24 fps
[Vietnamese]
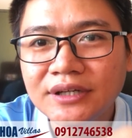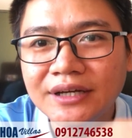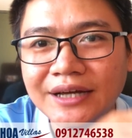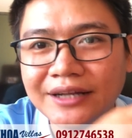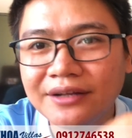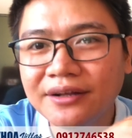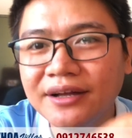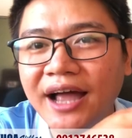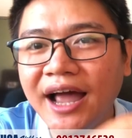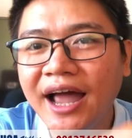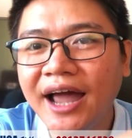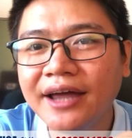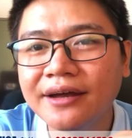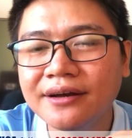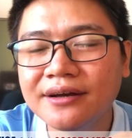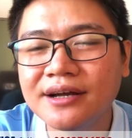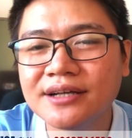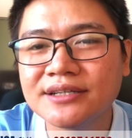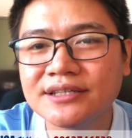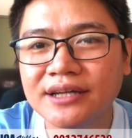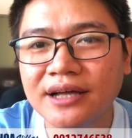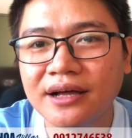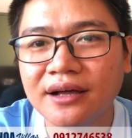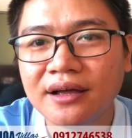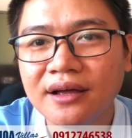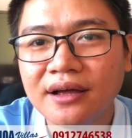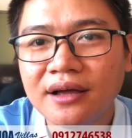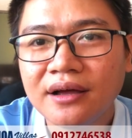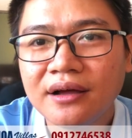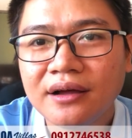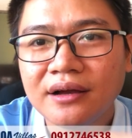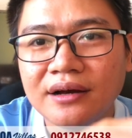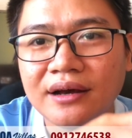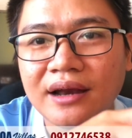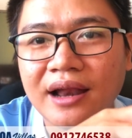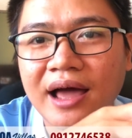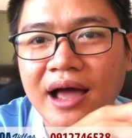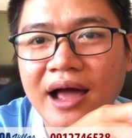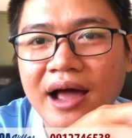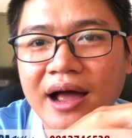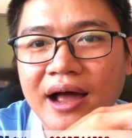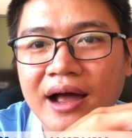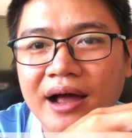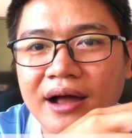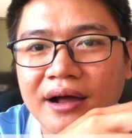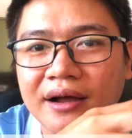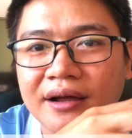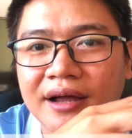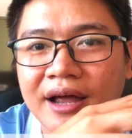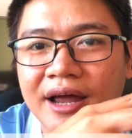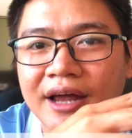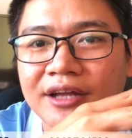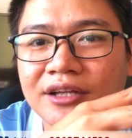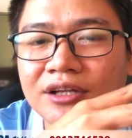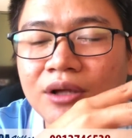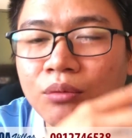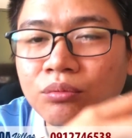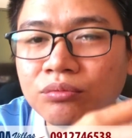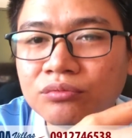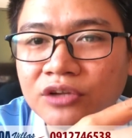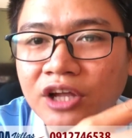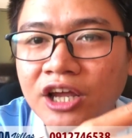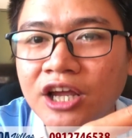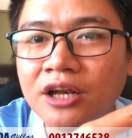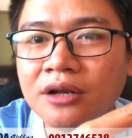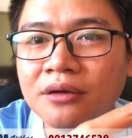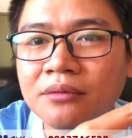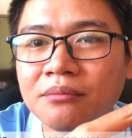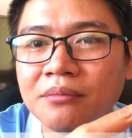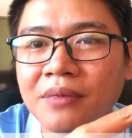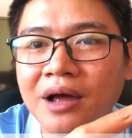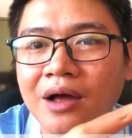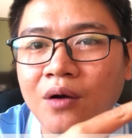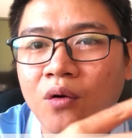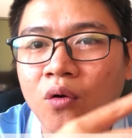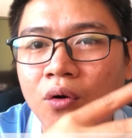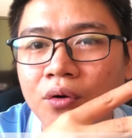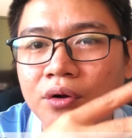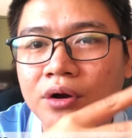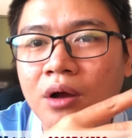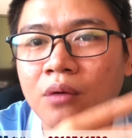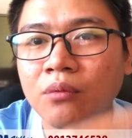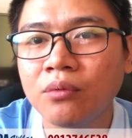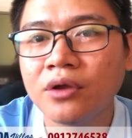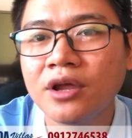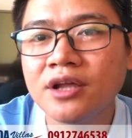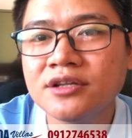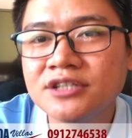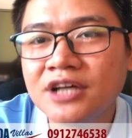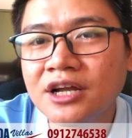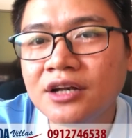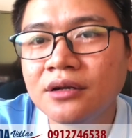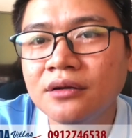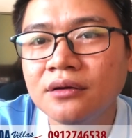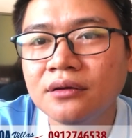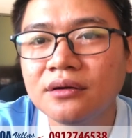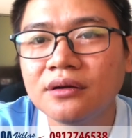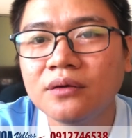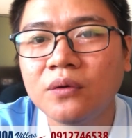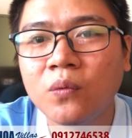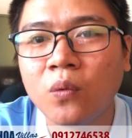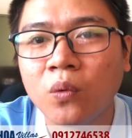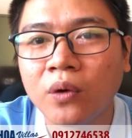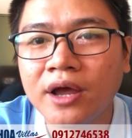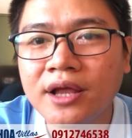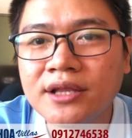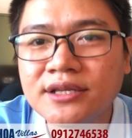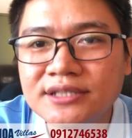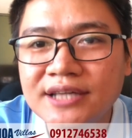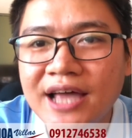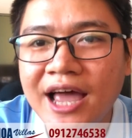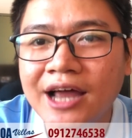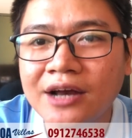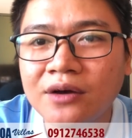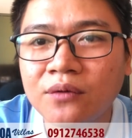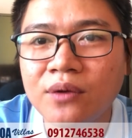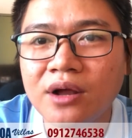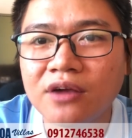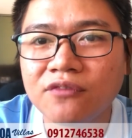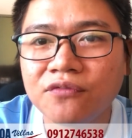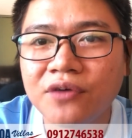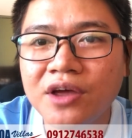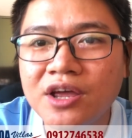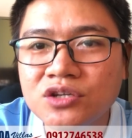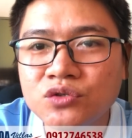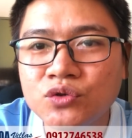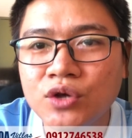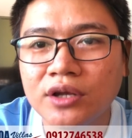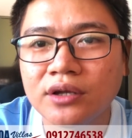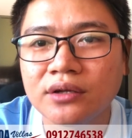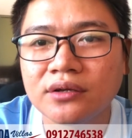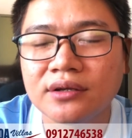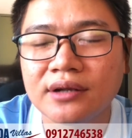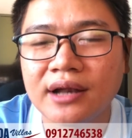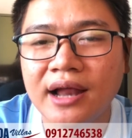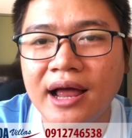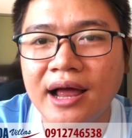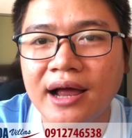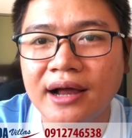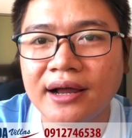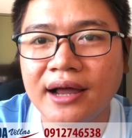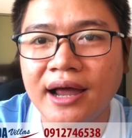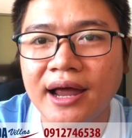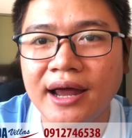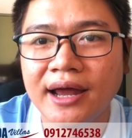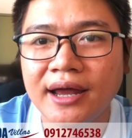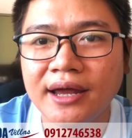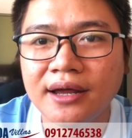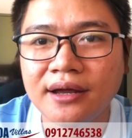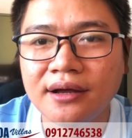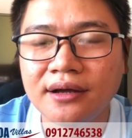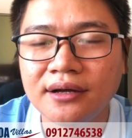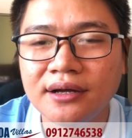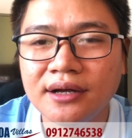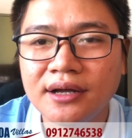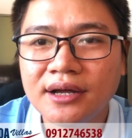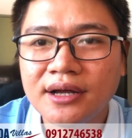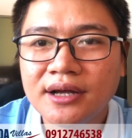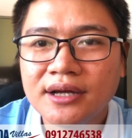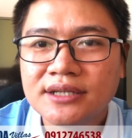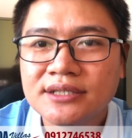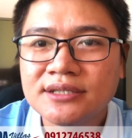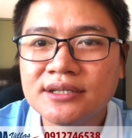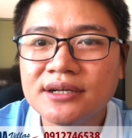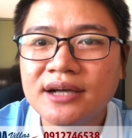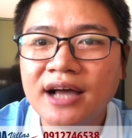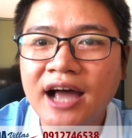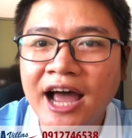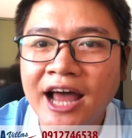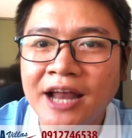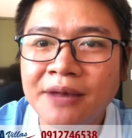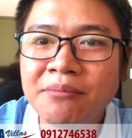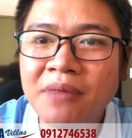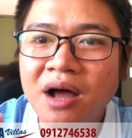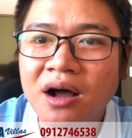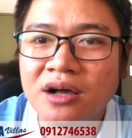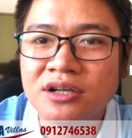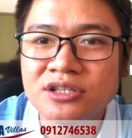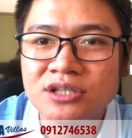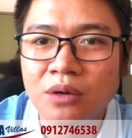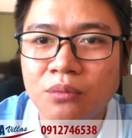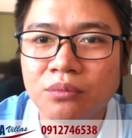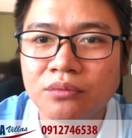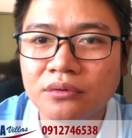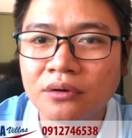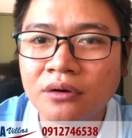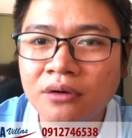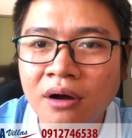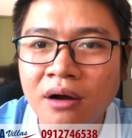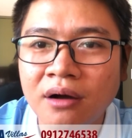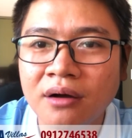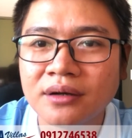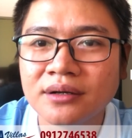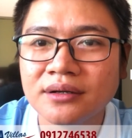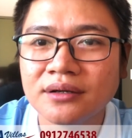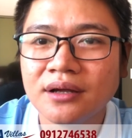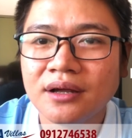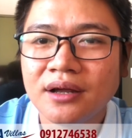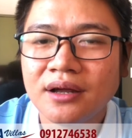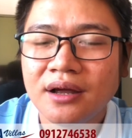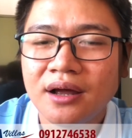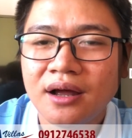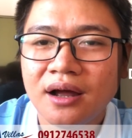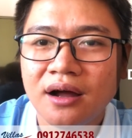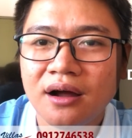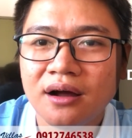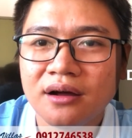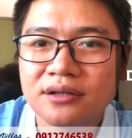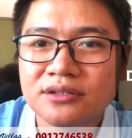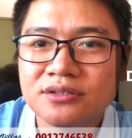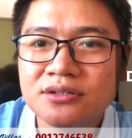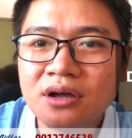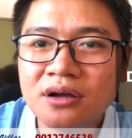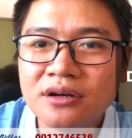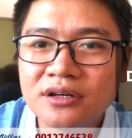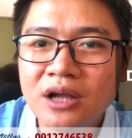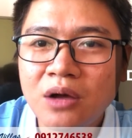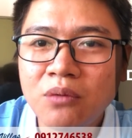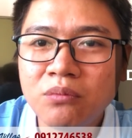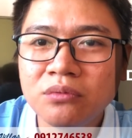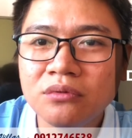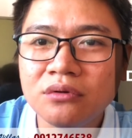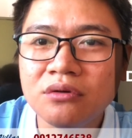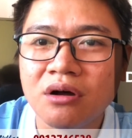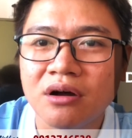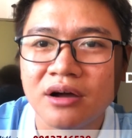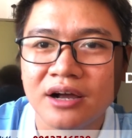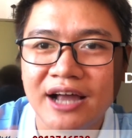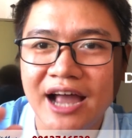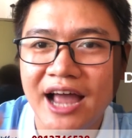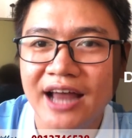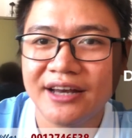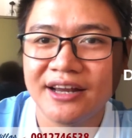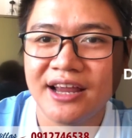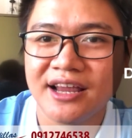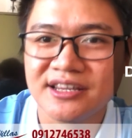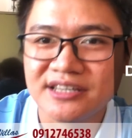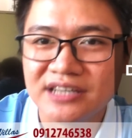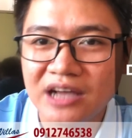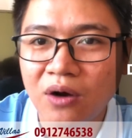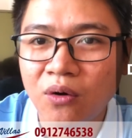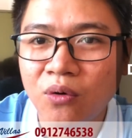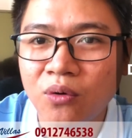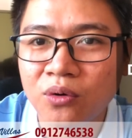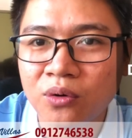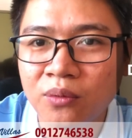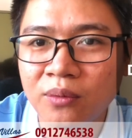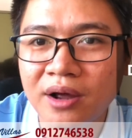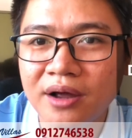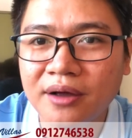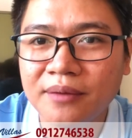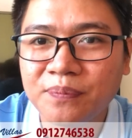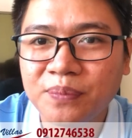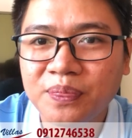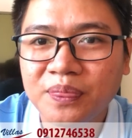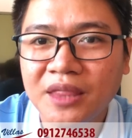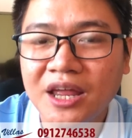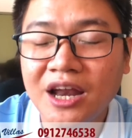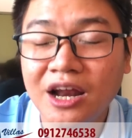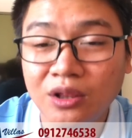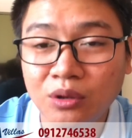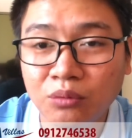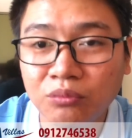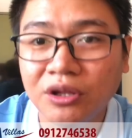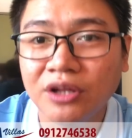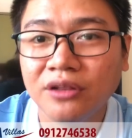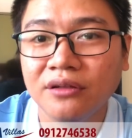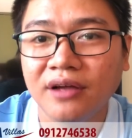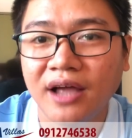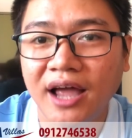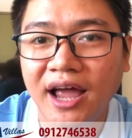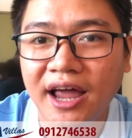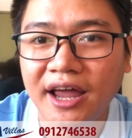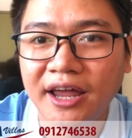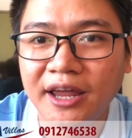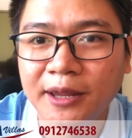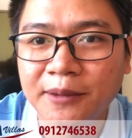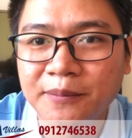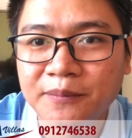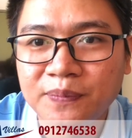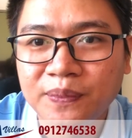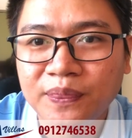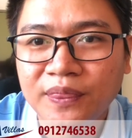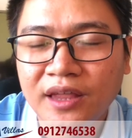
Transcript: cái thứ hai nữa là gì ạ là cái thông tin mà hội đồng nhân dân của kiên giang đúng không ạ phê duyệt là cái ờ, dự án mở rộng đường uh, dương đông cửa cạn ngành dầu đúng không ạ đấy là thông tin thứ hai